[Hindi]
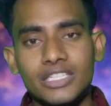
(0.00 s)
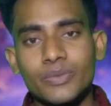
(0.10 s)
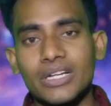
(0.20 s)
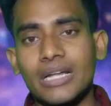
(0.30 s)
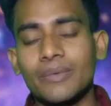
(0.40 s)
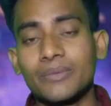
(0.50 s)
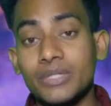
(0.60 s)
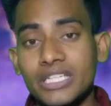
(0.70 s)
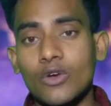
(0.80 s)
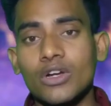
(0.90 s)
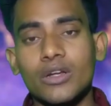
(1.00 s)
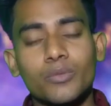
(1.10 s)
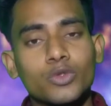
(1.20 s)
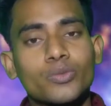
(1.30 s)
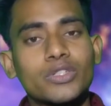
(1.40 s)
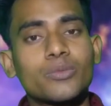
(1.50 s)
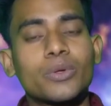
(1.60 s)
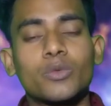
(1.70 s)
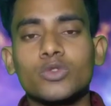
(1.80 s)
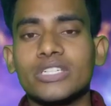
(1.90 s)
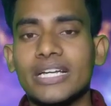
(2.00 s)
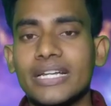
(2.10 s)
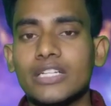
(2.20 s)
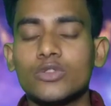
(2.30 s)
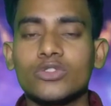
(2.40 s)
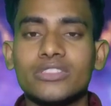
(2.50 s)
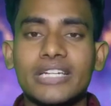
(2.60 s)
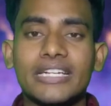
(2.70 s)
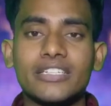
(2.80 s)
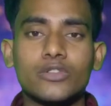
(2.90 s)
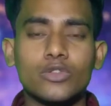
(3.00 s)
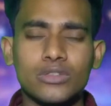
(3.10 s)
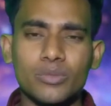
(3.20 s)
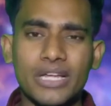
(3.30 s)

इस प्रकार मैं भी चाहूँगा कि पुष्पा जो प्रमोट कर रहे हैं जिसकी स्ट्रैटेजी है थोड़ा सा